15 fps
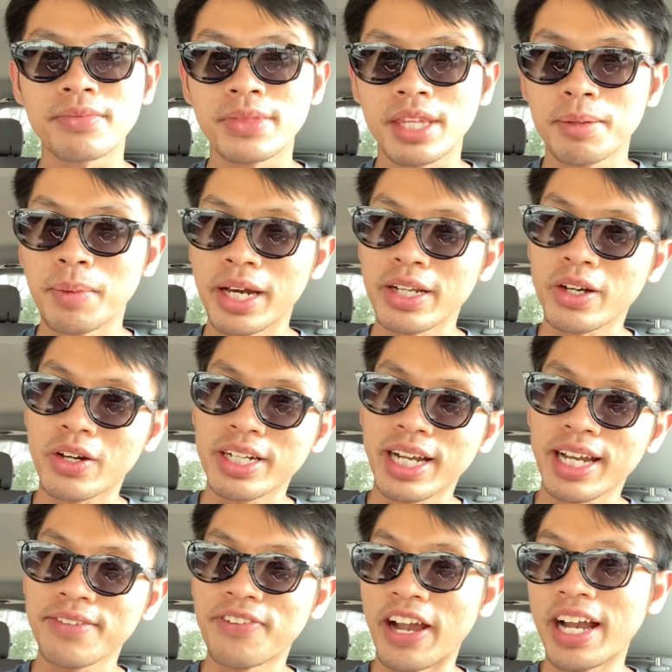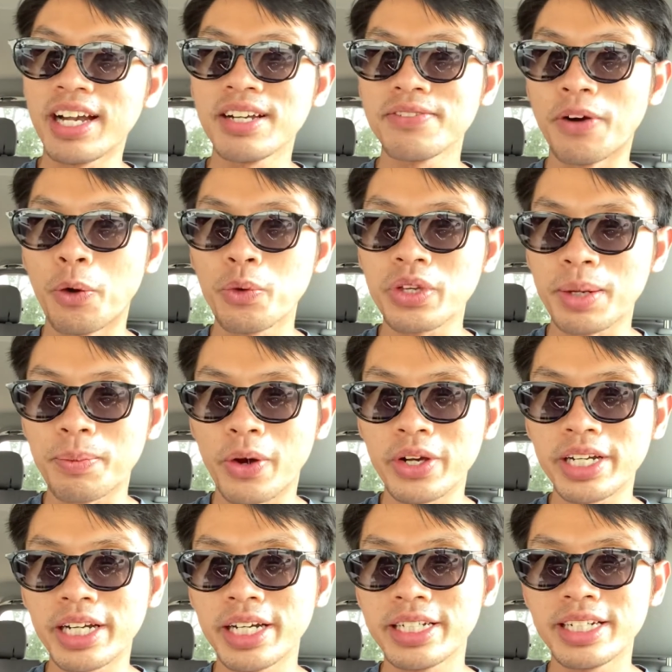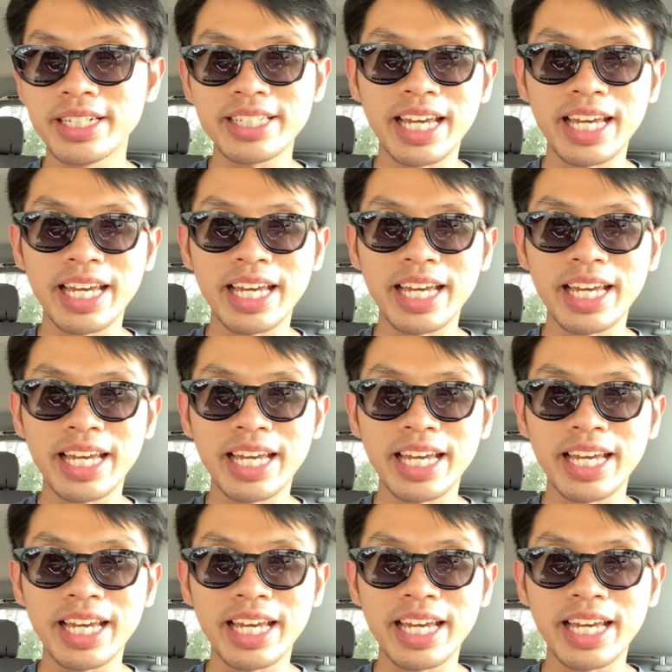mà nó còn gây phản phụ cho mọi người nữa,